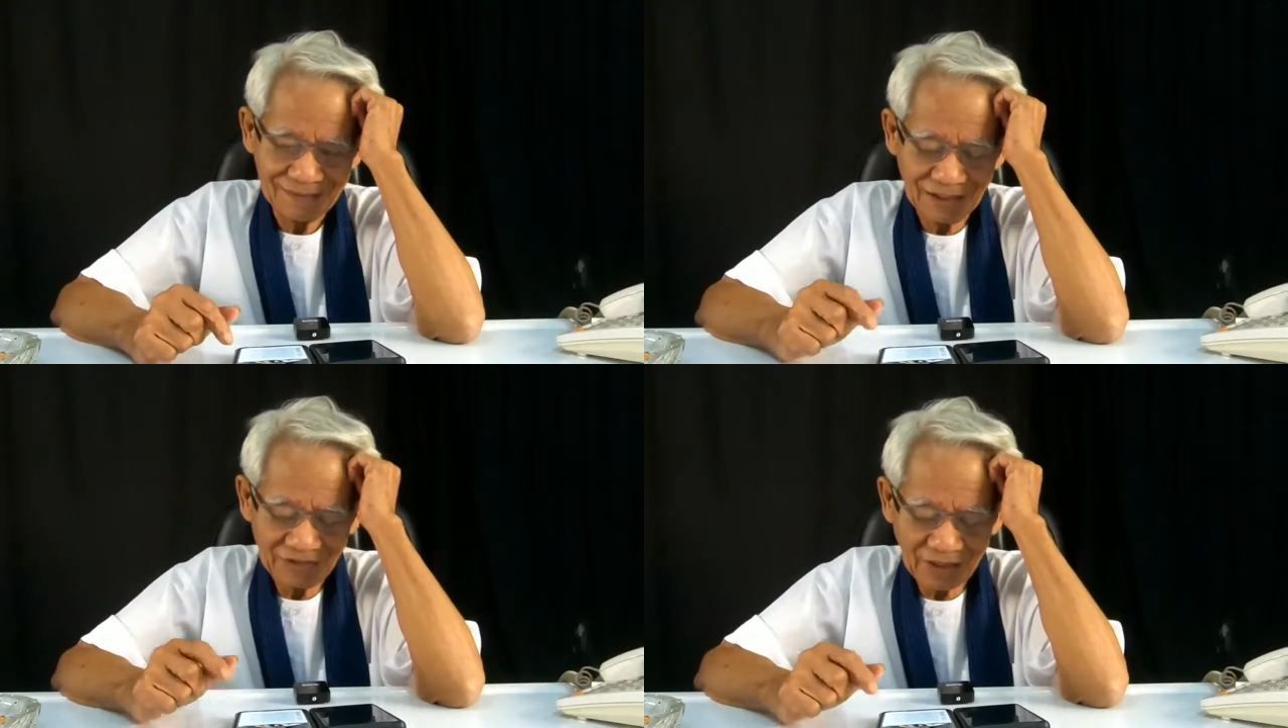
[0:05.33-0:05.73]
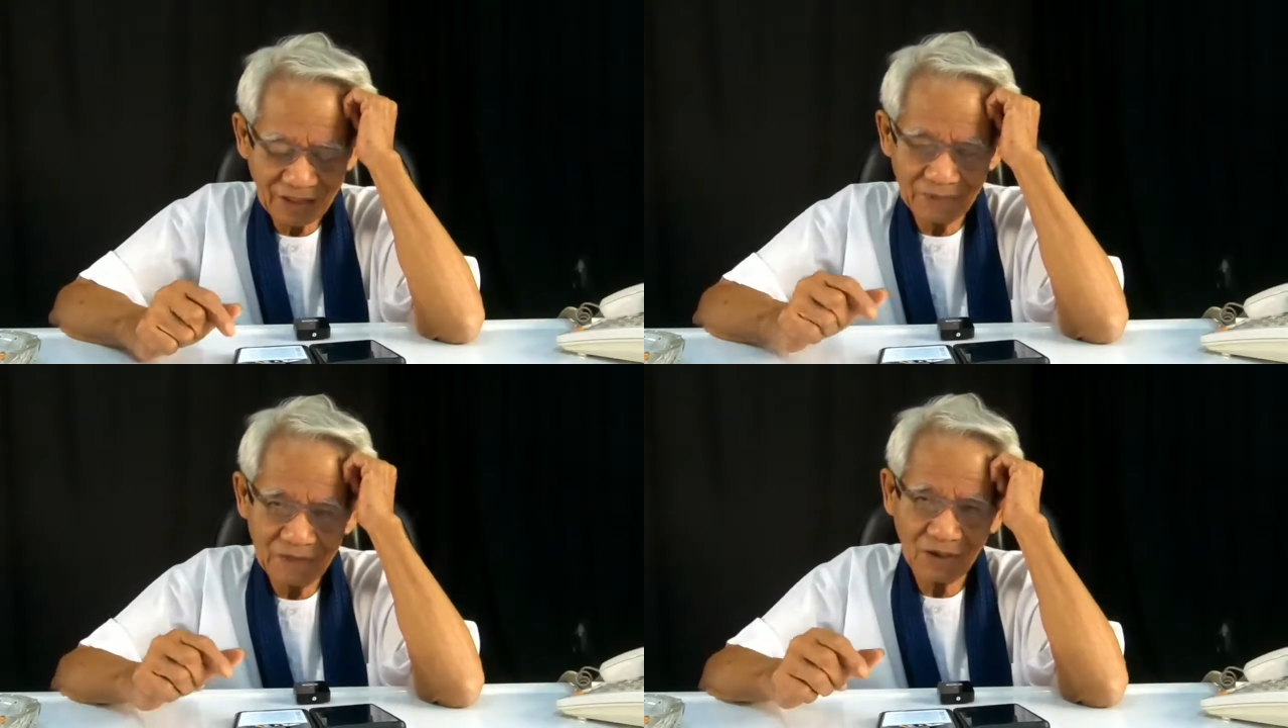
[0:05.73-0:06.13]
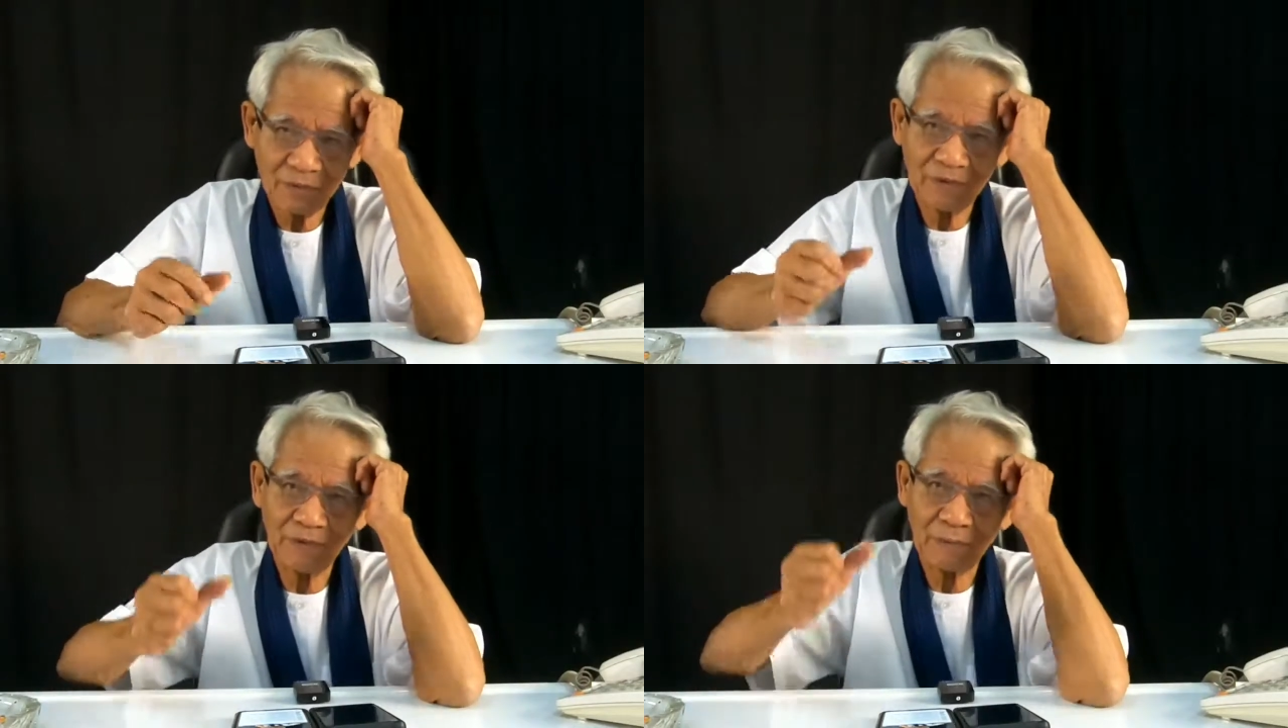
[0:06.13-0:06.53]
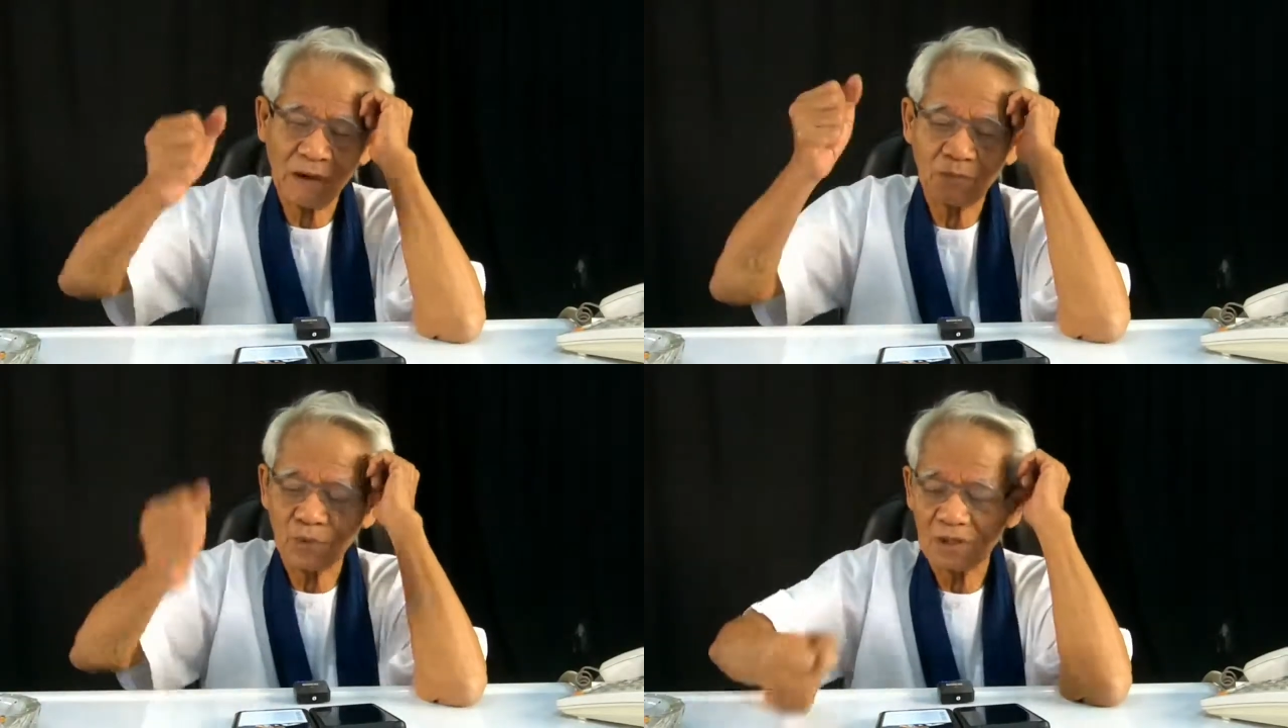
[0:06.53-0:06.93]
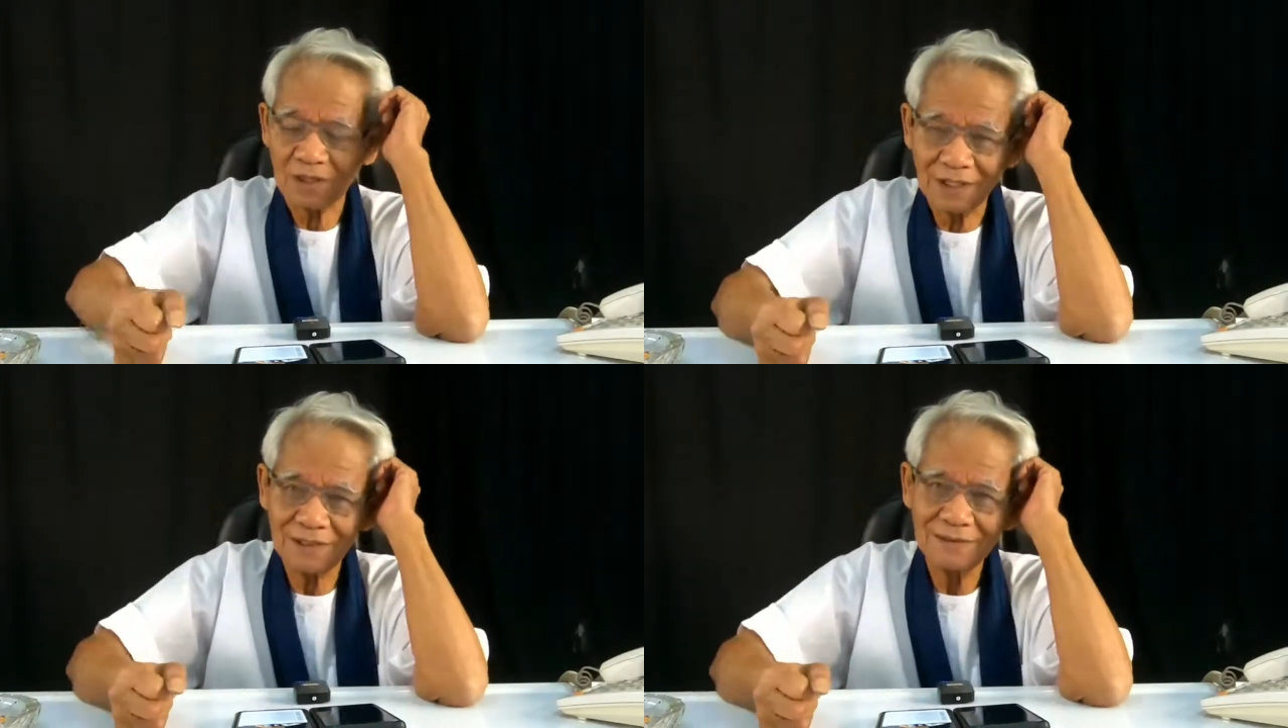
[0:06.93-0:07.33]
ถ้าใช้คำนี้ก็แปลว่าปักหมดล
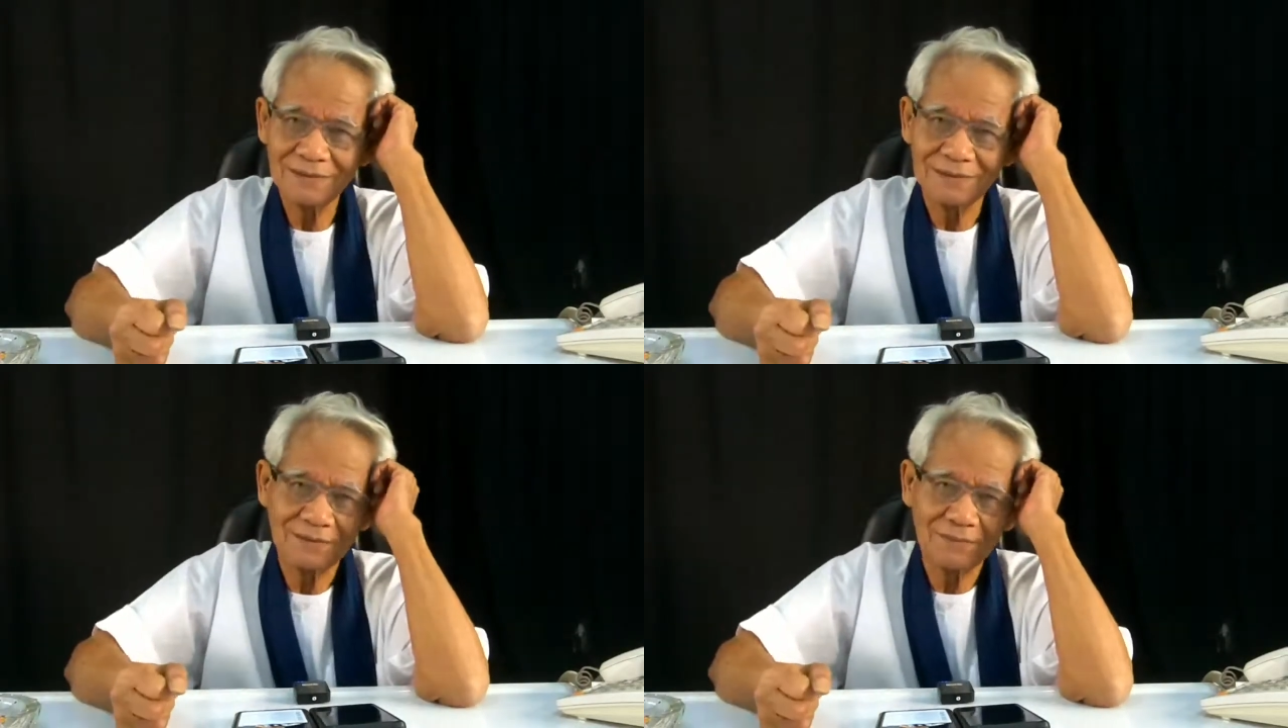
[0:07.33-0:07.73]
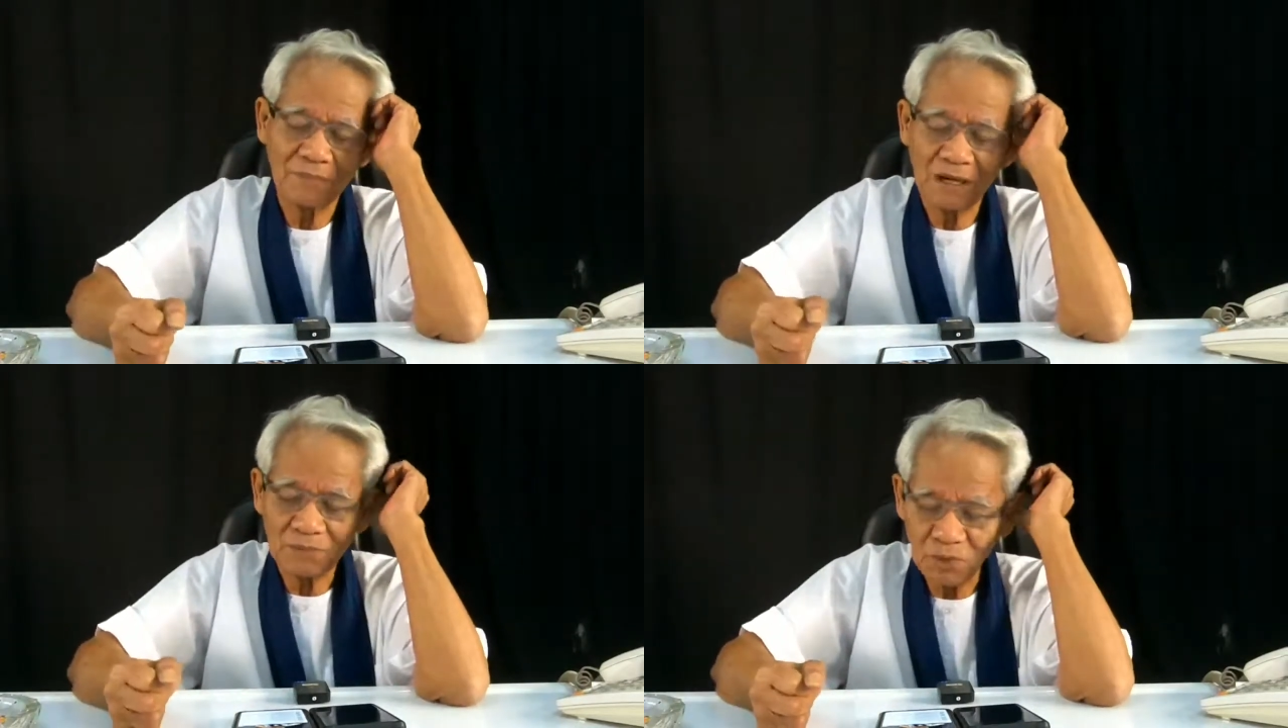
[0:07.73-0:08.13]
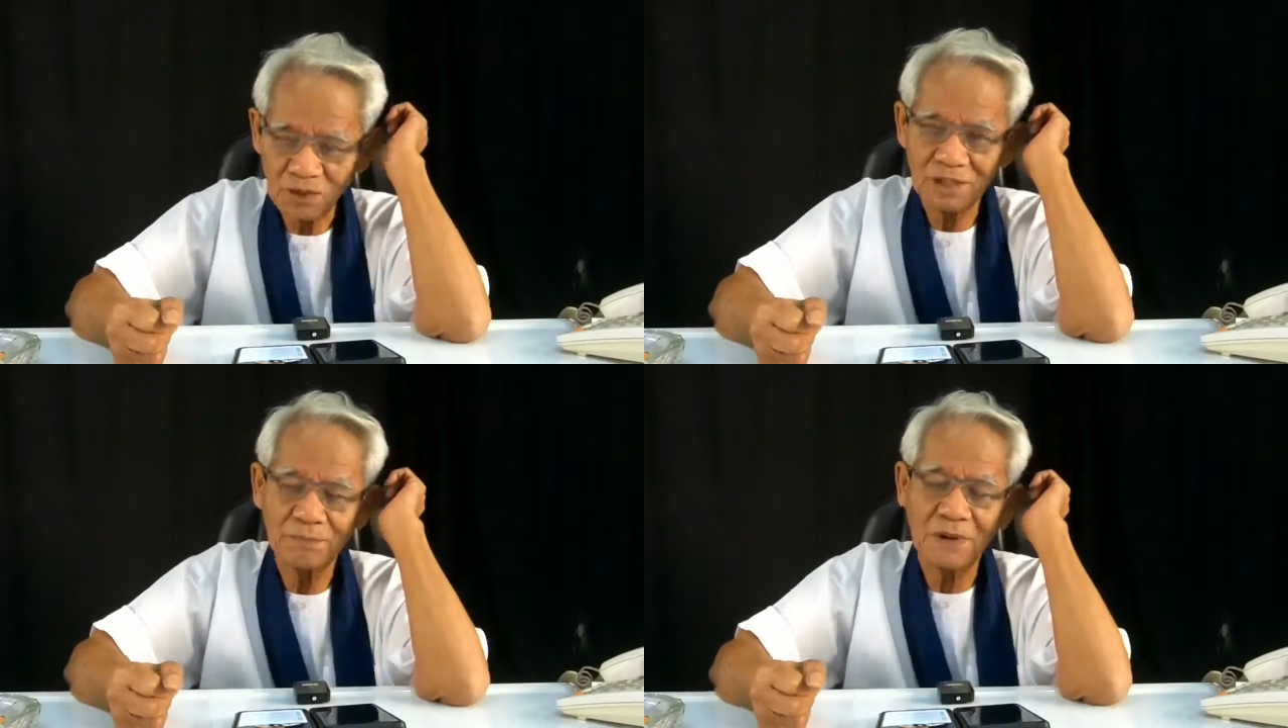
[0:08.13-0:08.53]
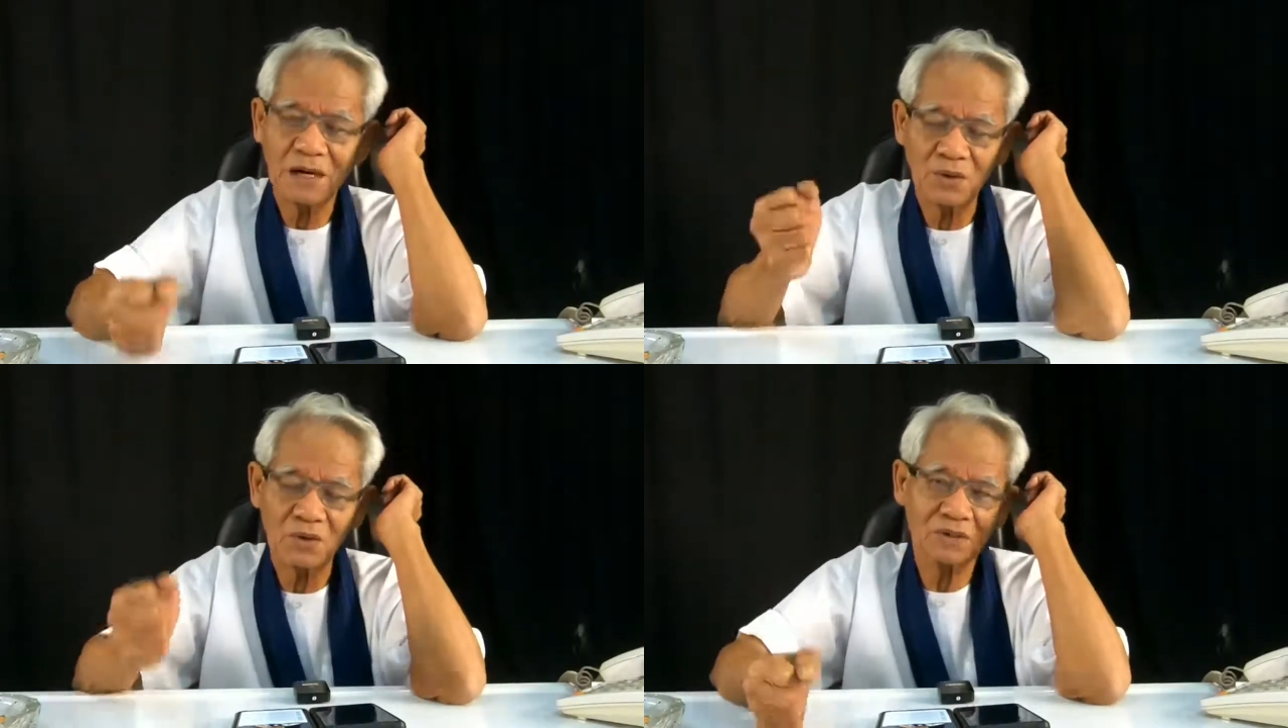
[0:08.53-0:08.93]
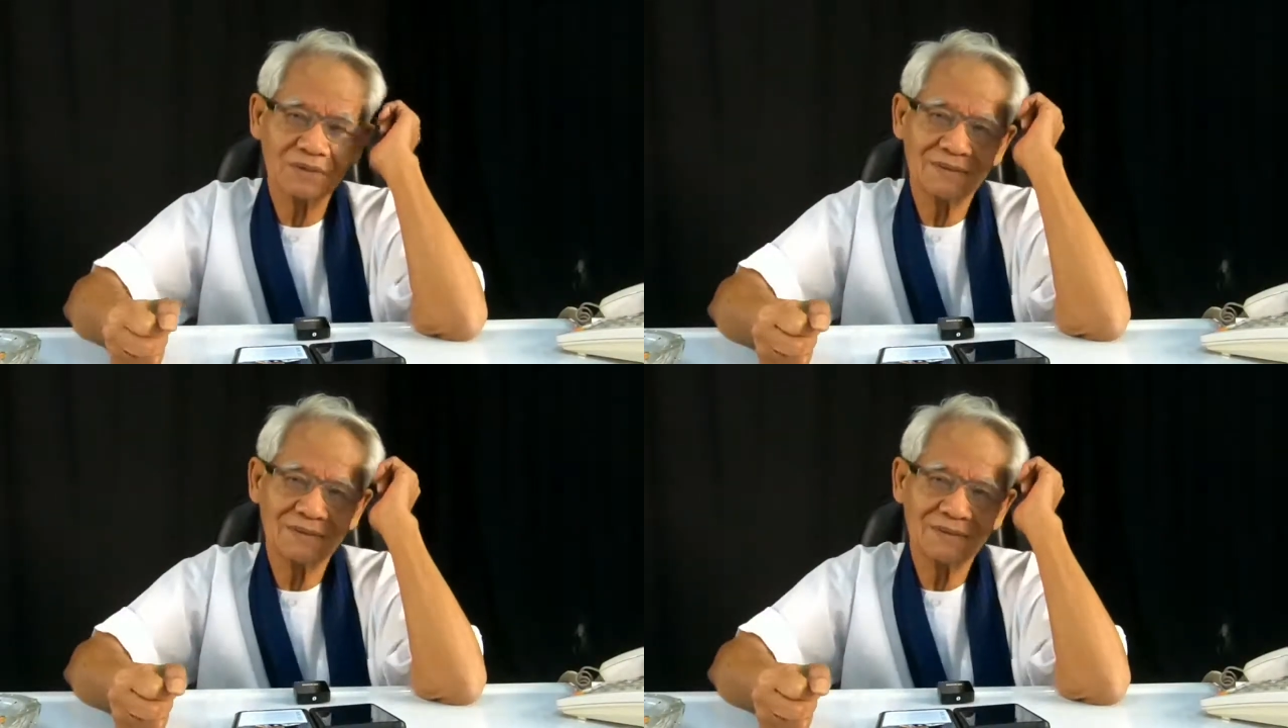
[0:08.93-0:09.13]
นะปักหมดนะปักกรด